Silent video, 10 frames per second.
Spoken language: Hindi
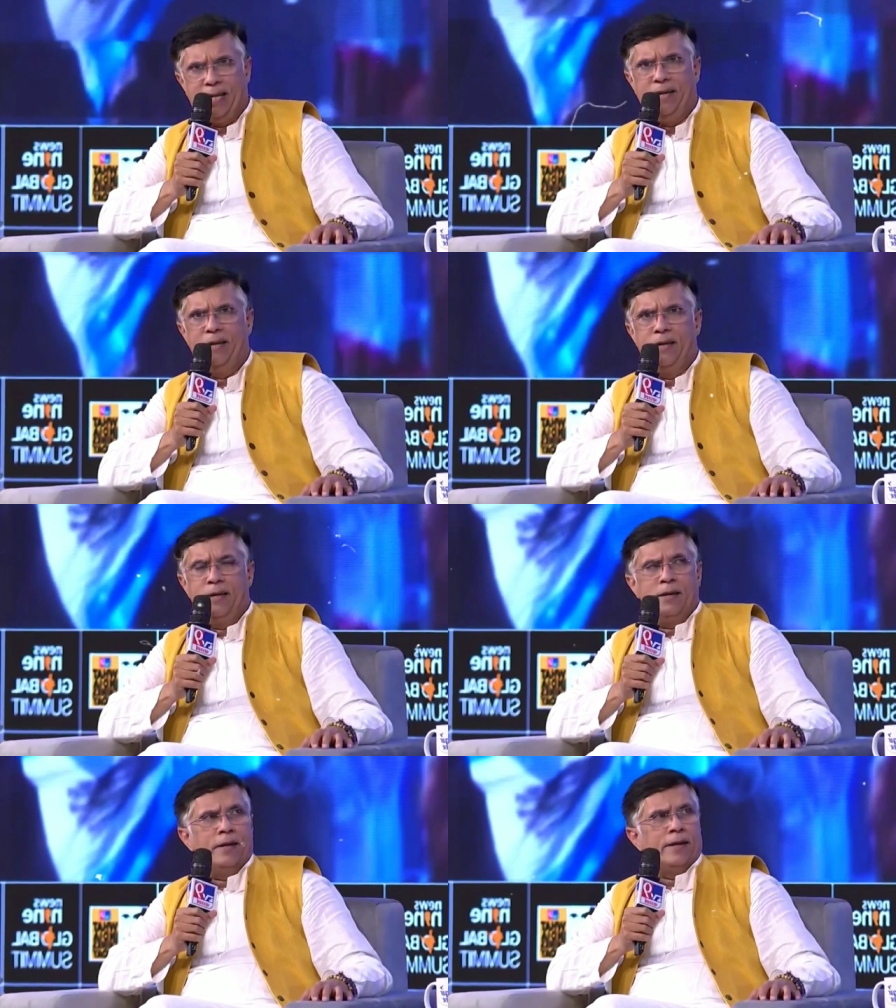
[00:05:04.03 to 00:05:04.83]
हैं
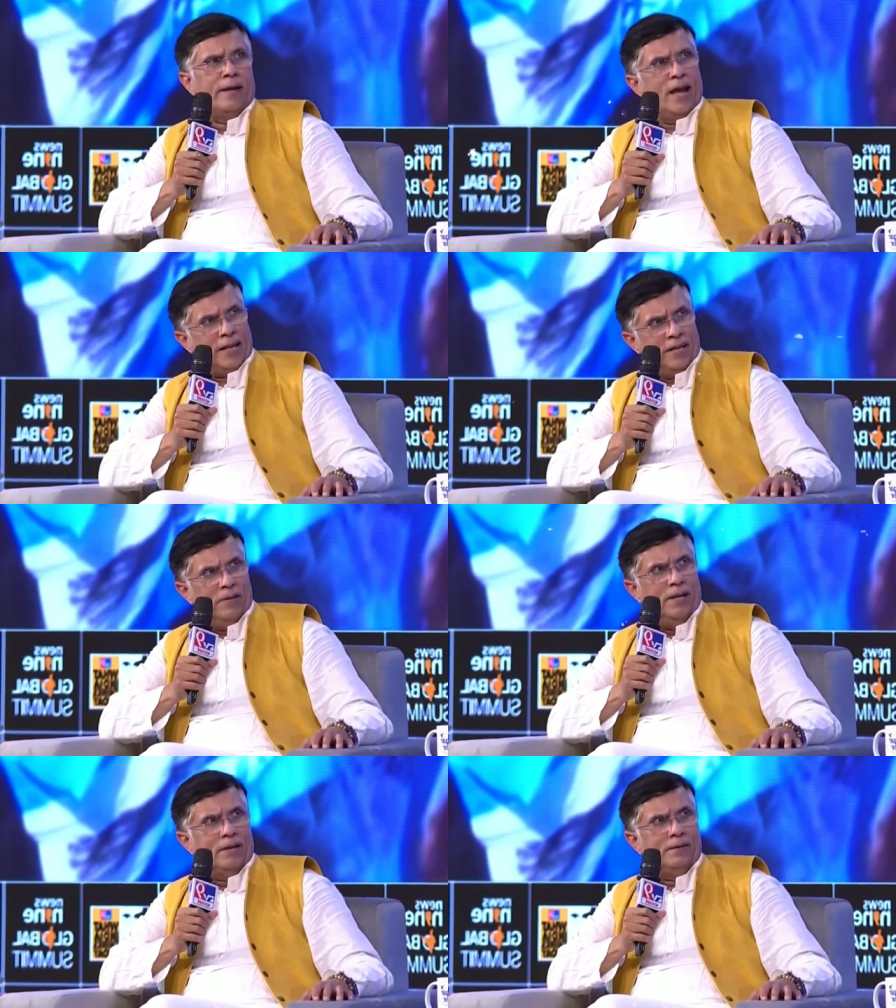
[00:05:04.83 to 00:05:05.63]
ना
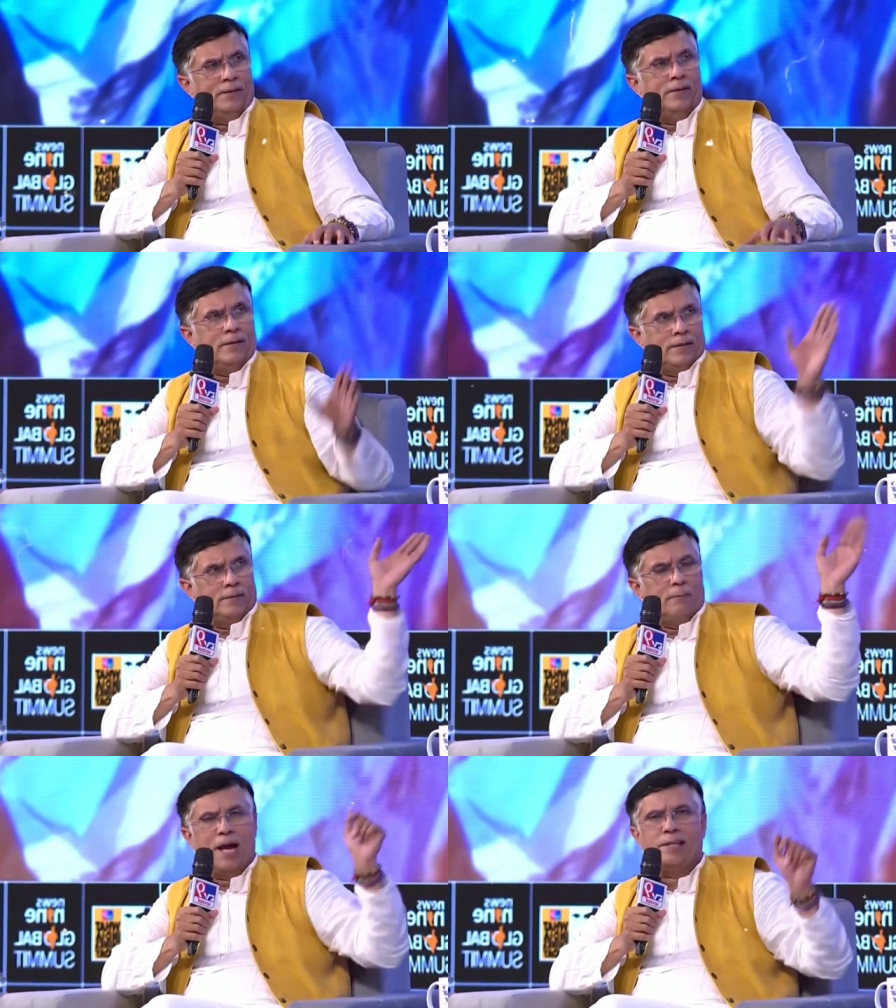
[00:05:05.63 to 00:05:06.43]
केवल
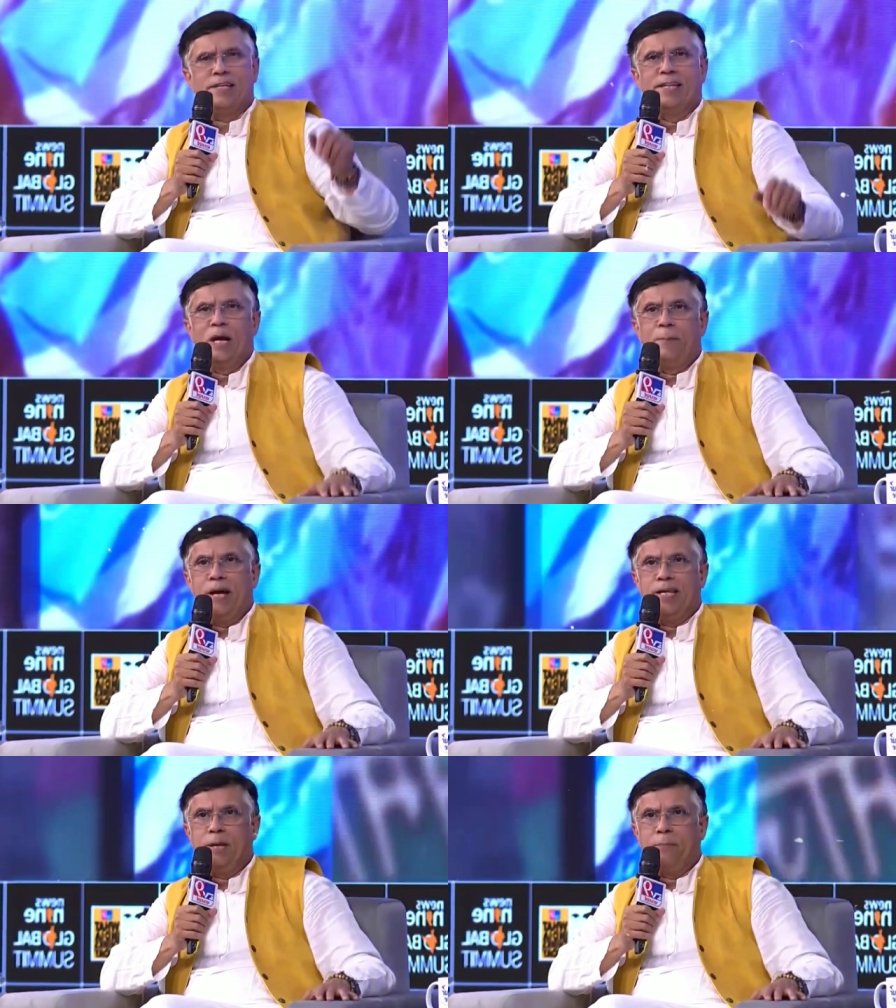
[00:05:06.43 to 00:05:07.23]
भारतीय जनता
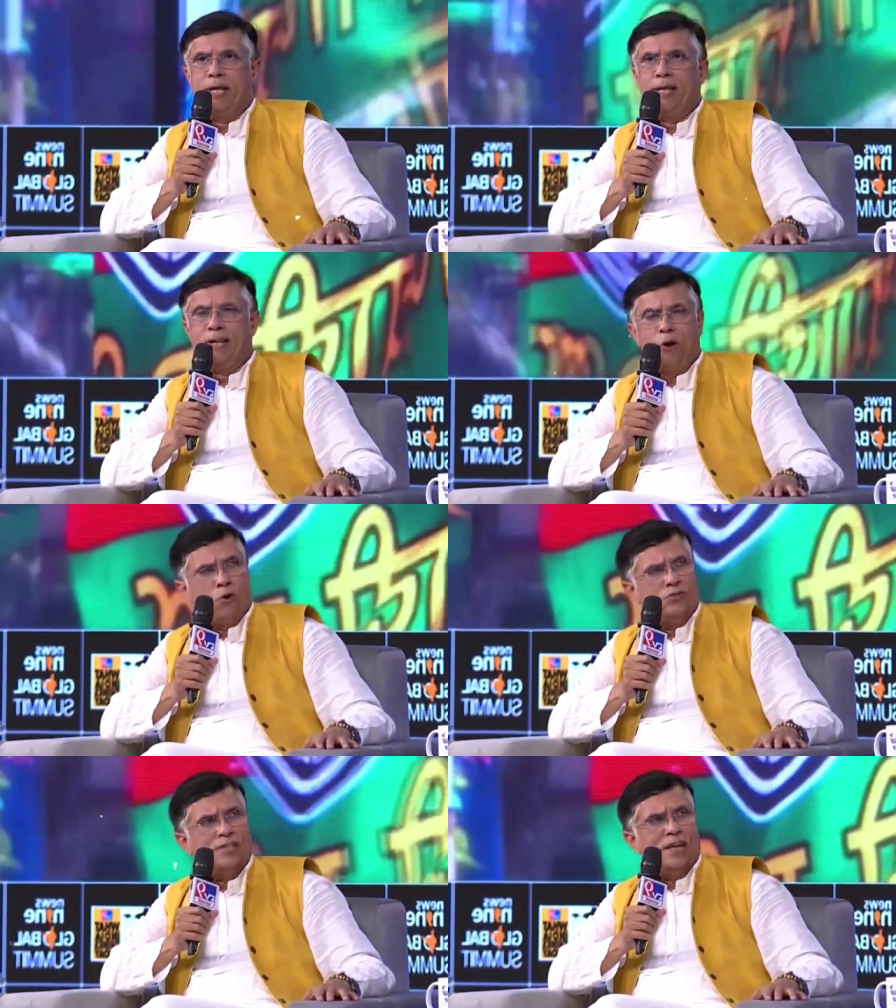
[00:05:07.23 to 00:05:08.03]
पार्टी के बड़े नेताओं
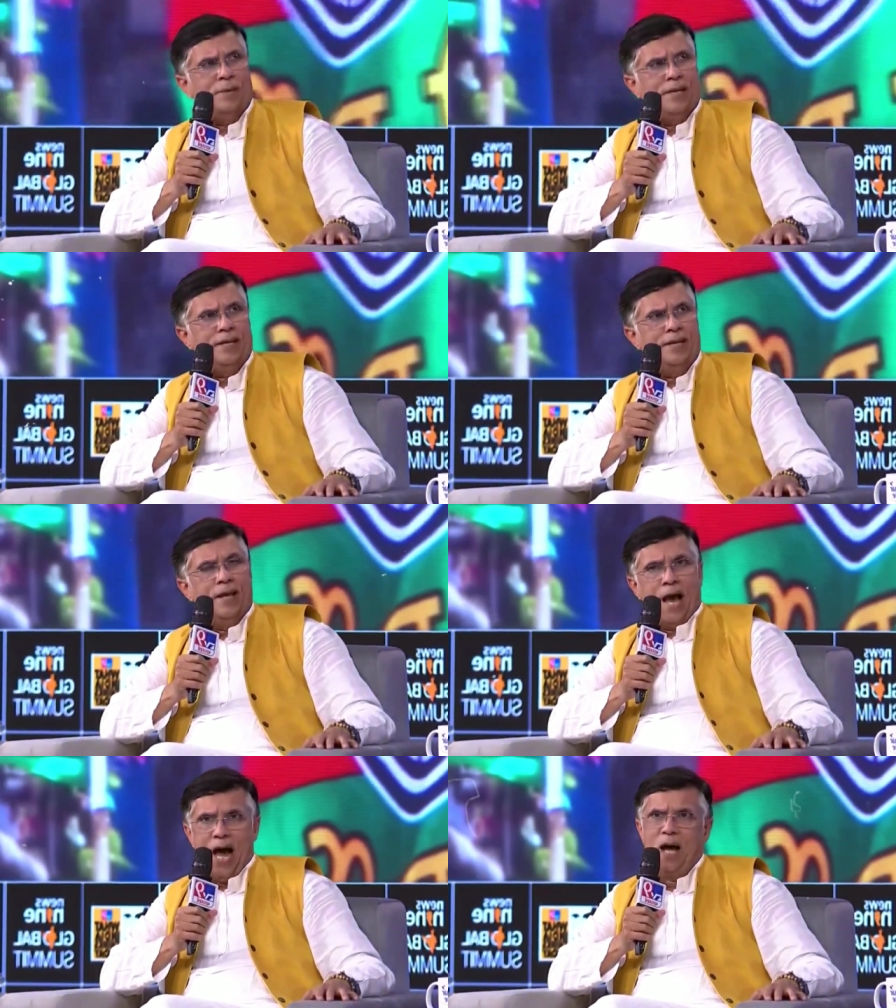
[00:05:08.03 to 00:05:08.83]
को सजा मिलेगी
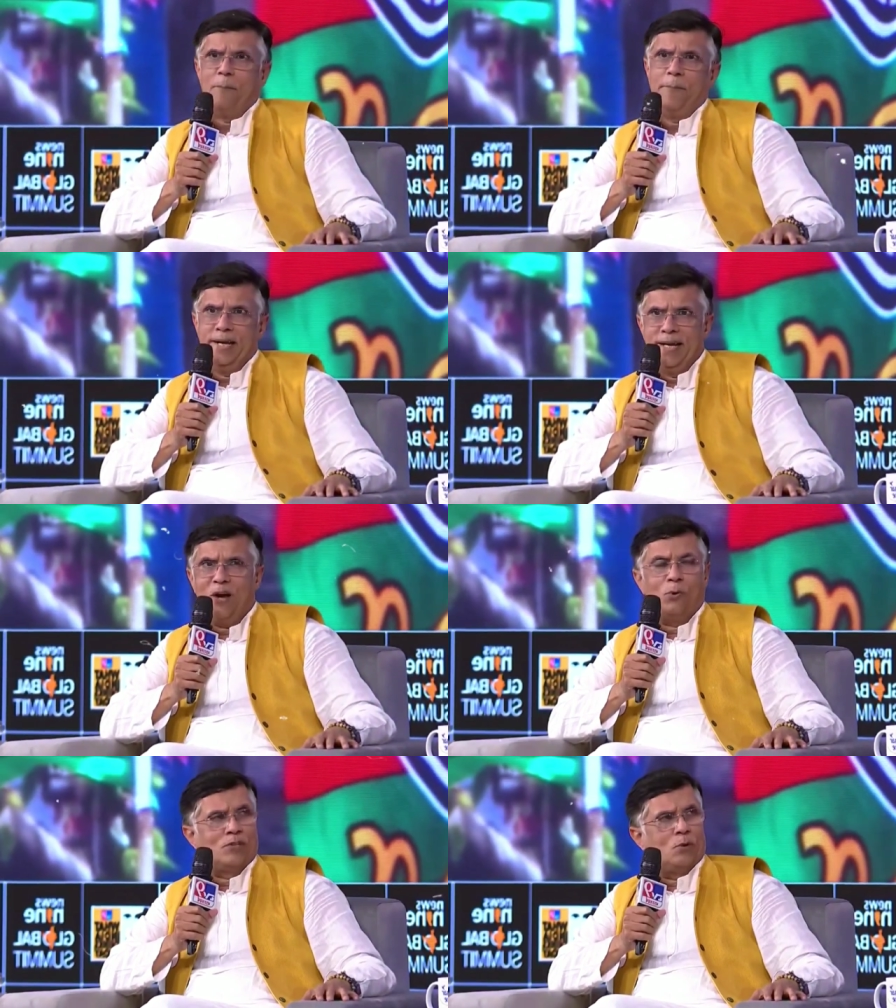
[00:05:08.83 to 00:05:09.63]
हाँ मीडिया
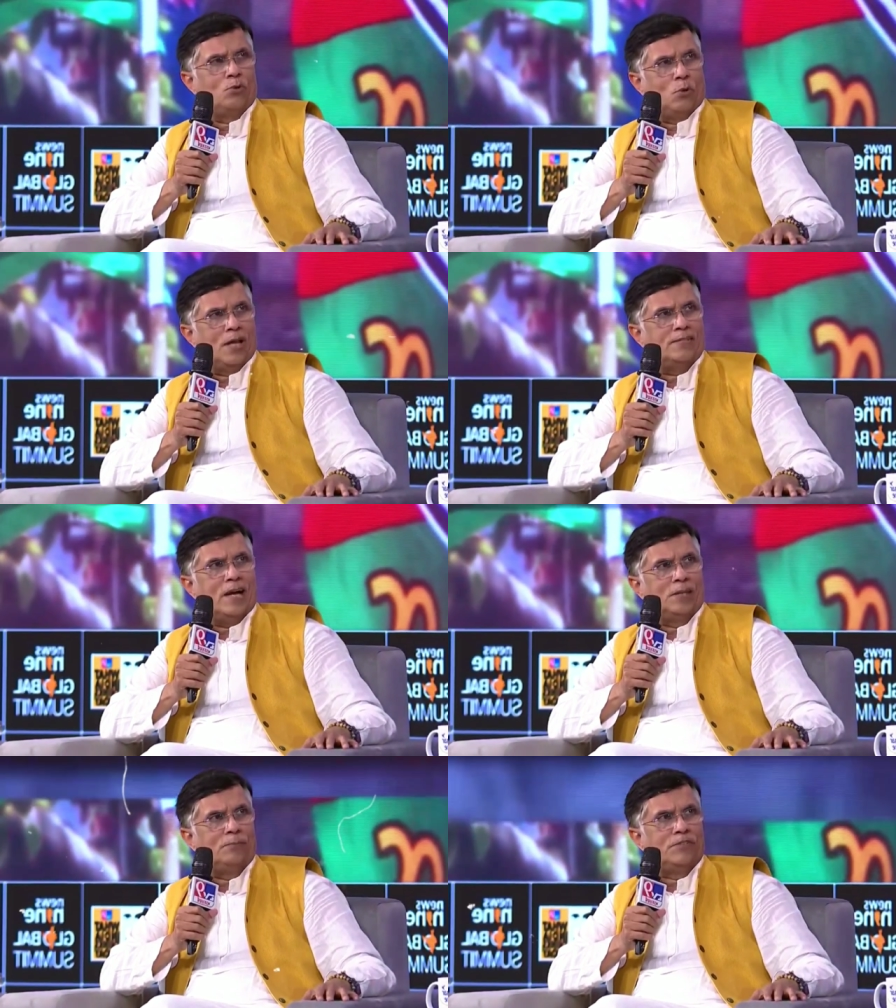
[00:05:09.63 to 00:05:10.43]
को जरूर थोड़ा
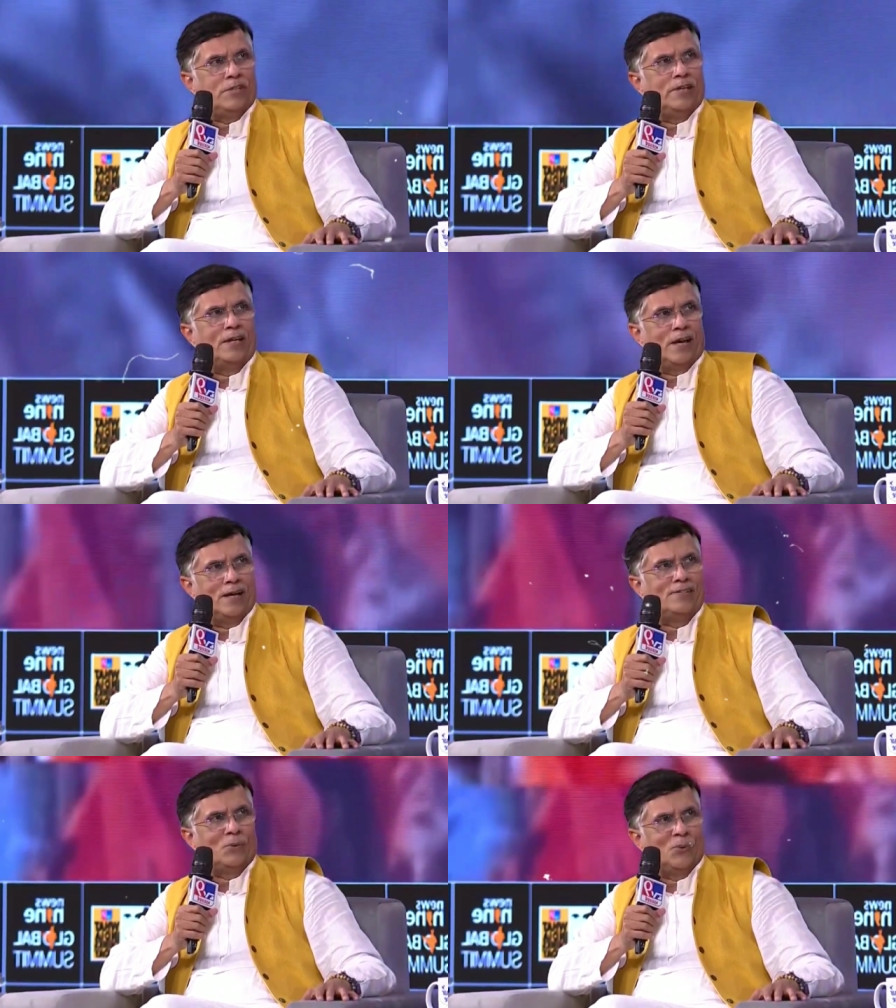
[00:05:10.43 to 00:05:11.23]
सा आत्मचिंतन
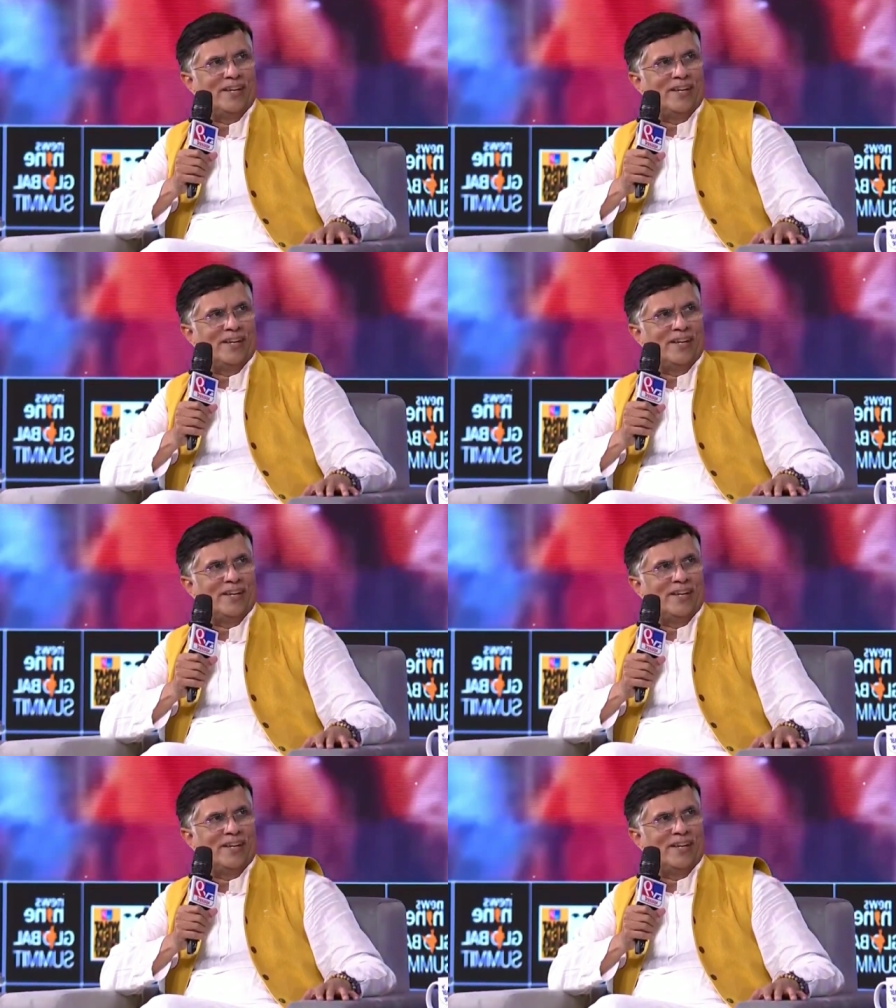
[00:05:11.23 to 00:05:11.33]
करना जरूरी